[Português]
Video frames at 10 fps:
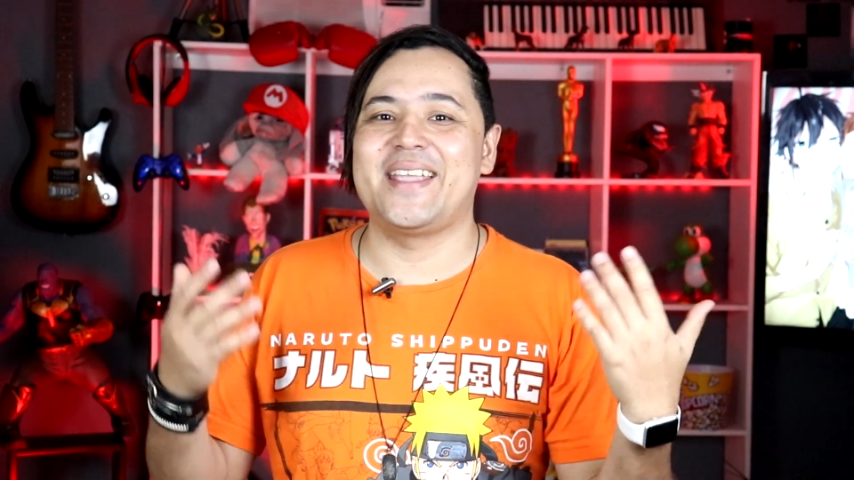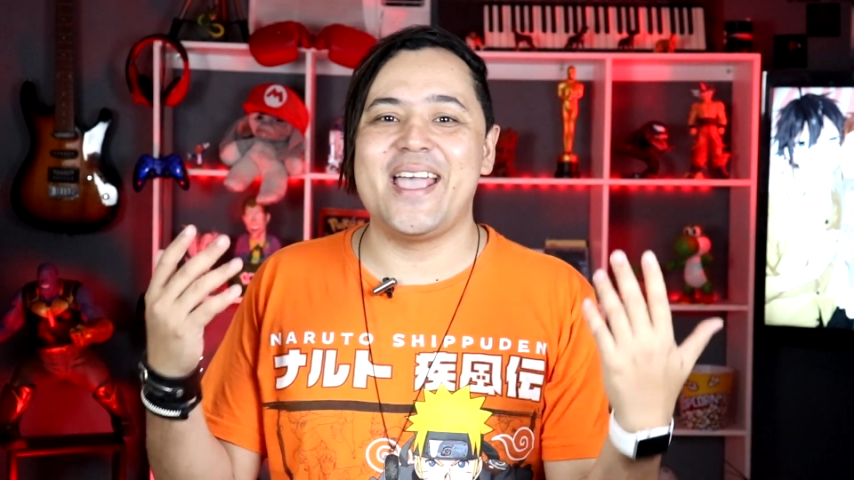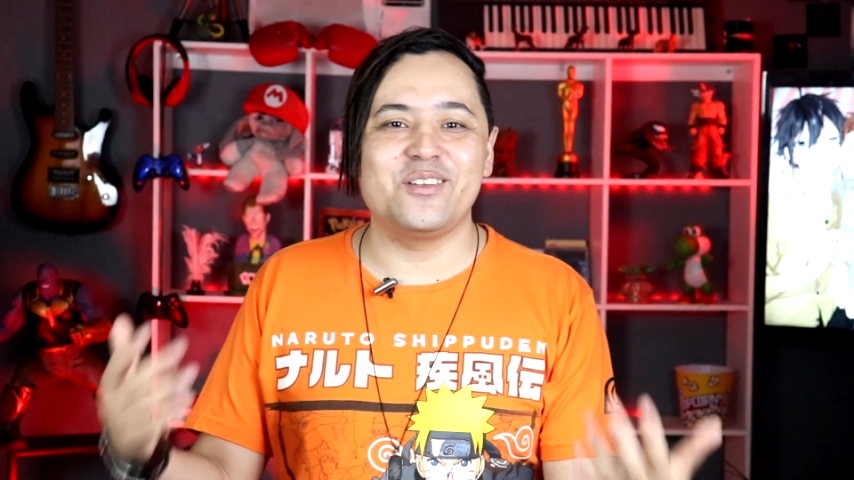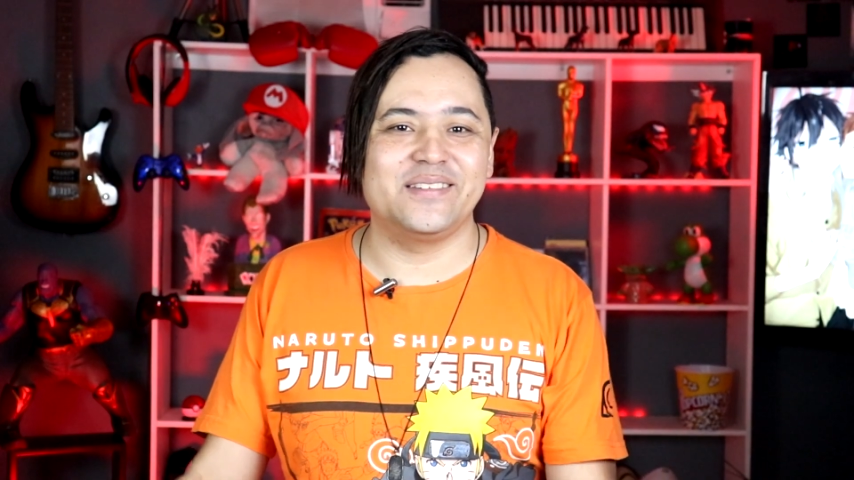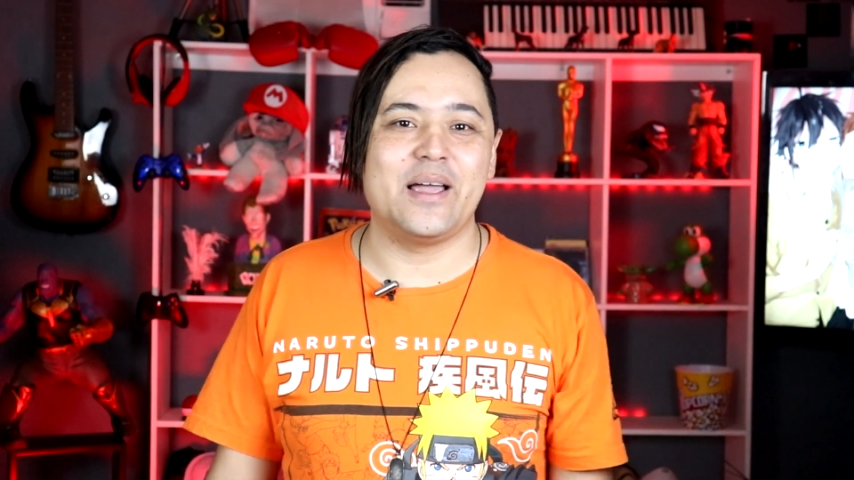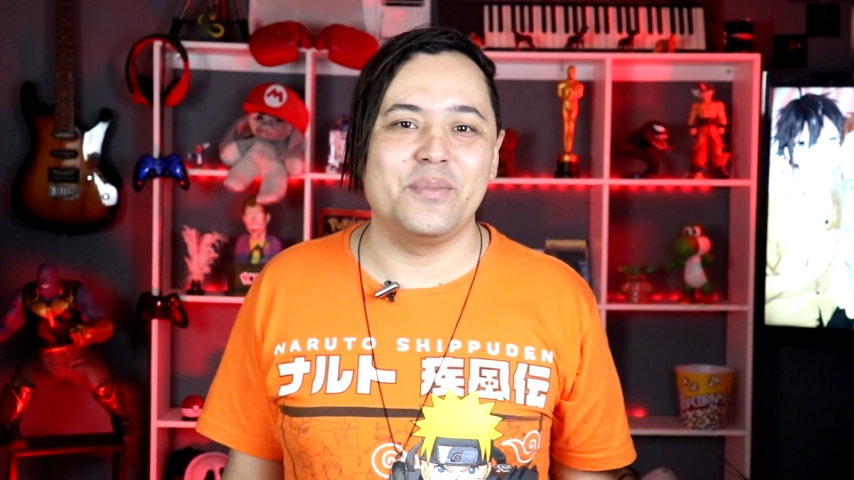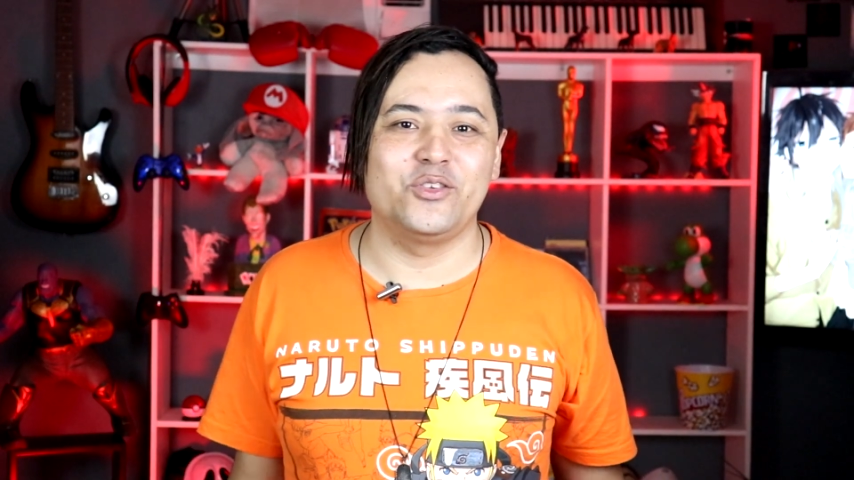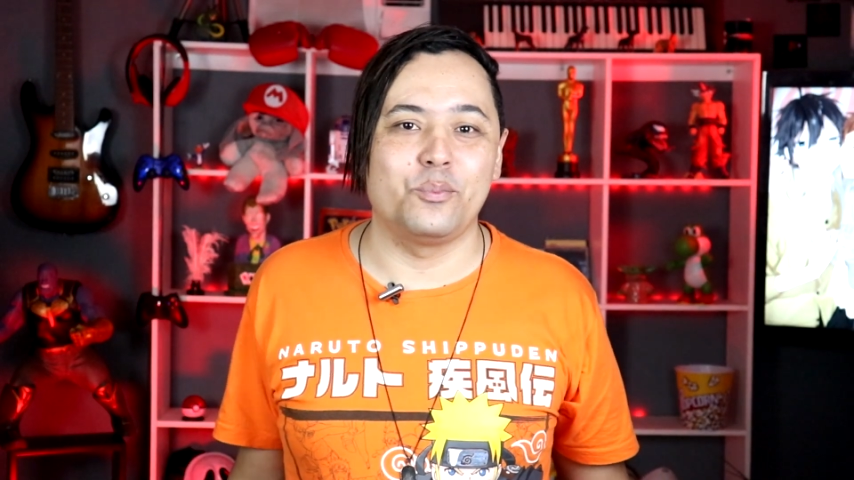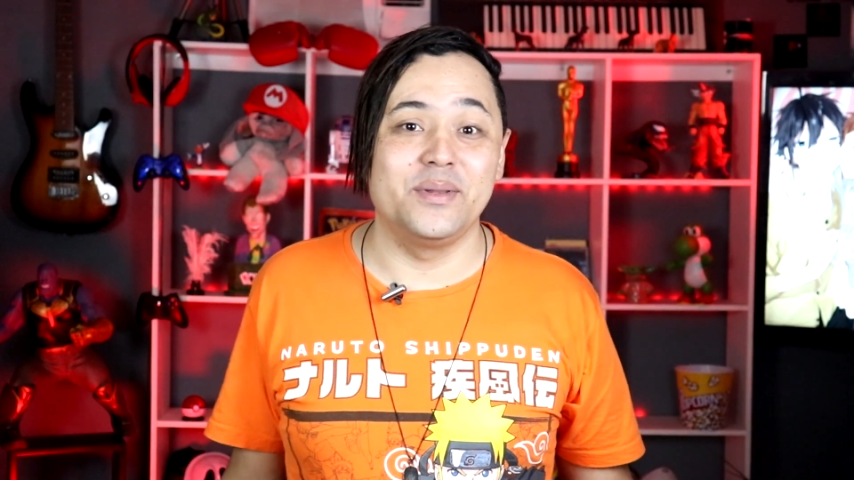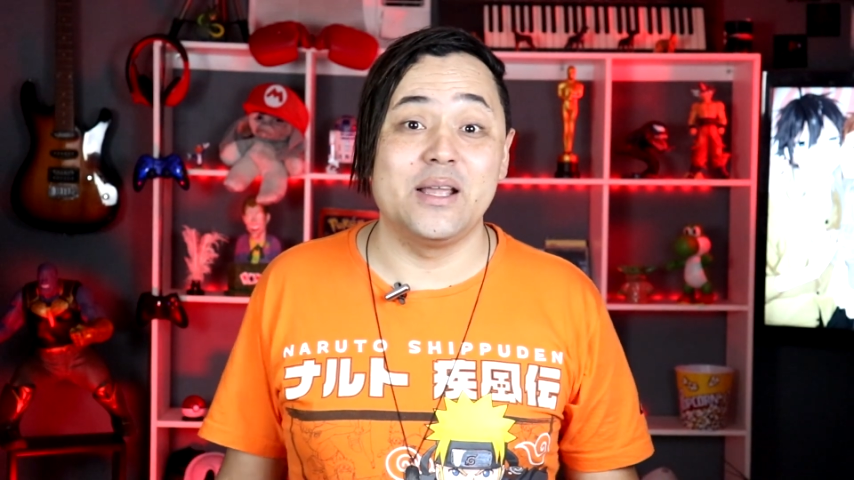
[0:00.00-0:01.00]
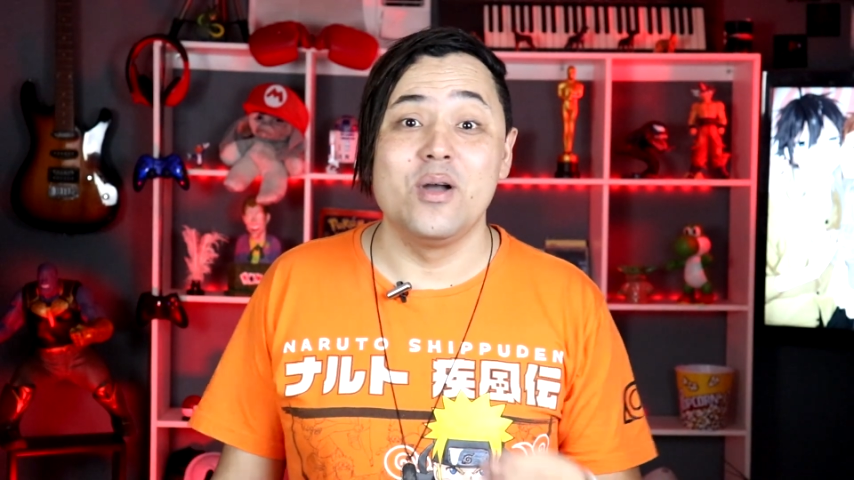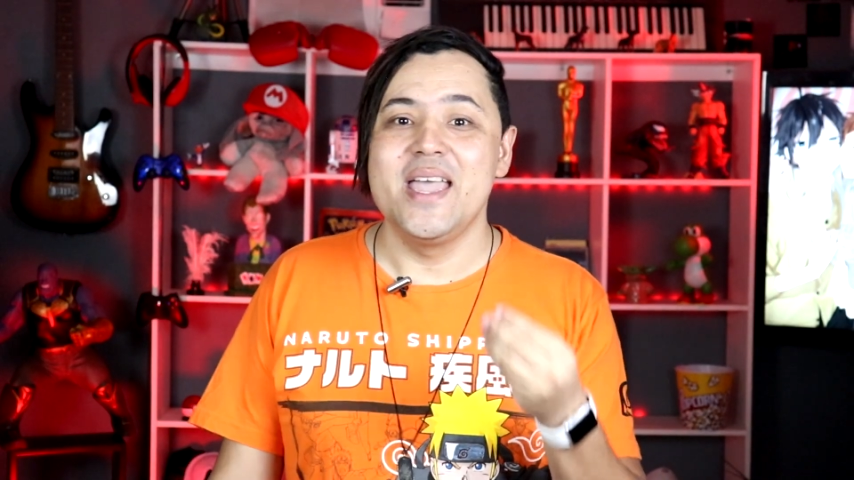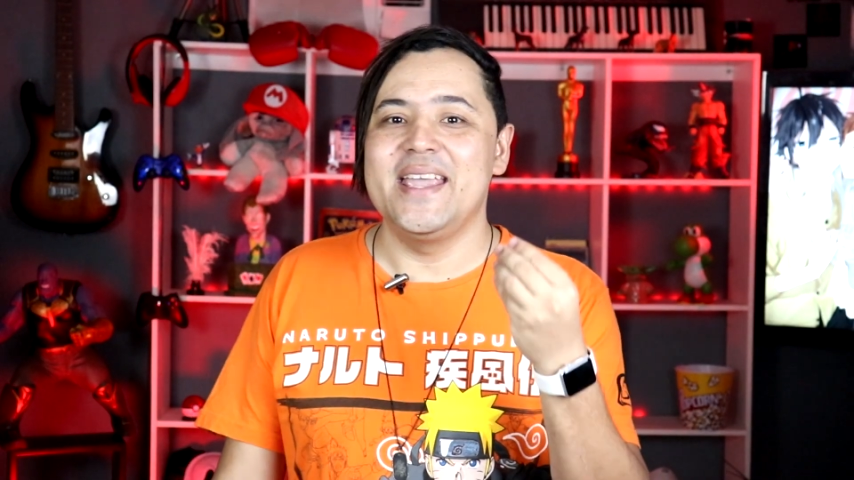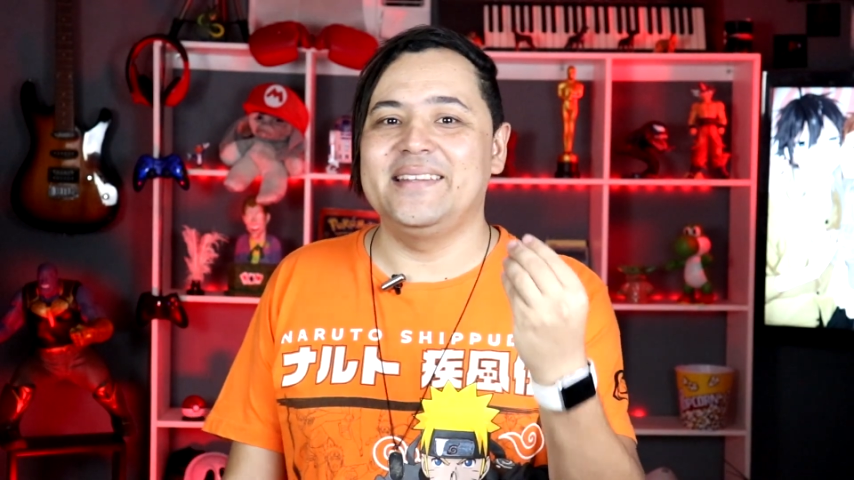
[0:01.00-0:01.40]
Quero saber sua opinião.